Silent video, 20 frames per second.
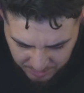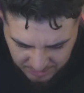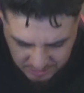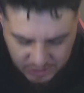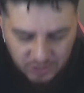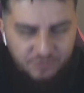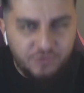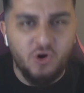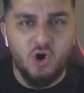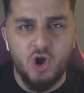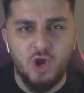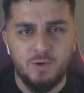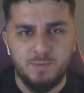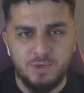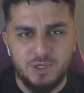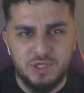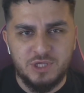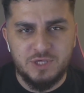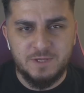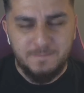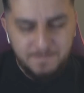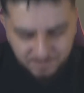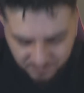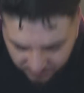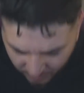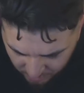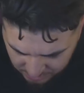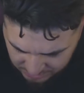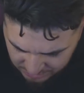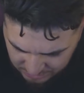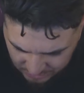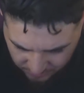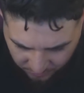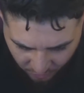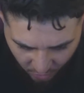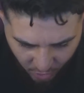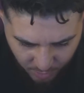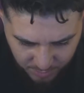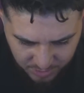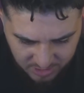Ich freue mich, wirklich, ich
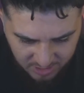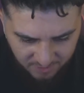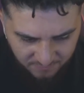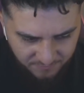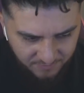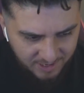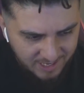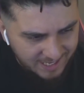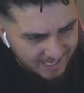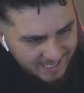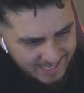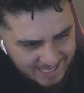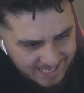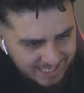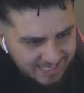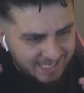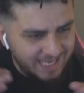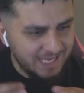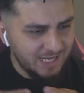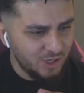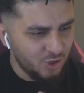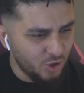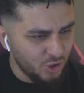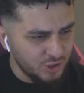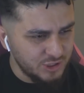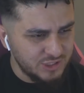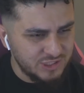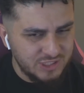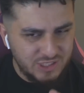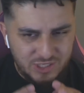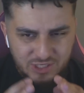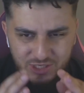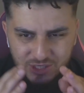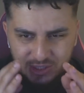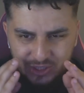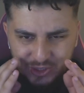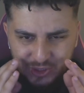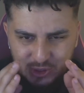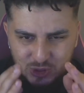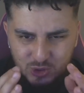freue mich einfach, gegen Loss
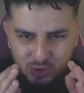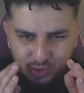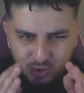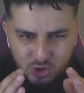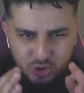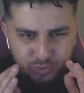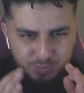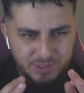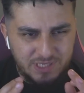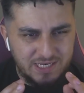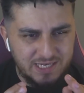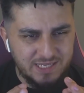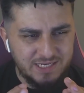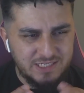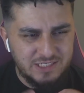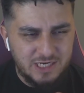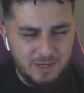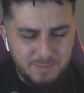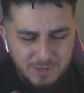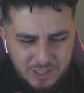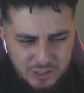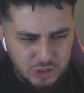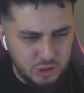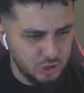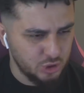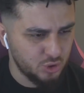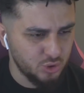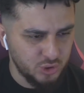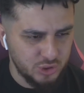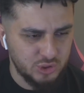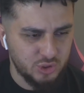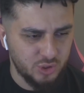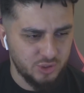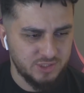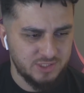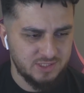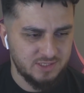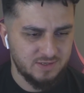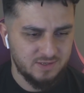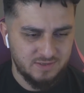zu spielen. Ich habe richtig Lust
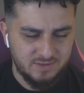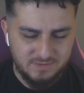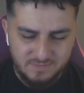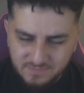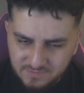heute.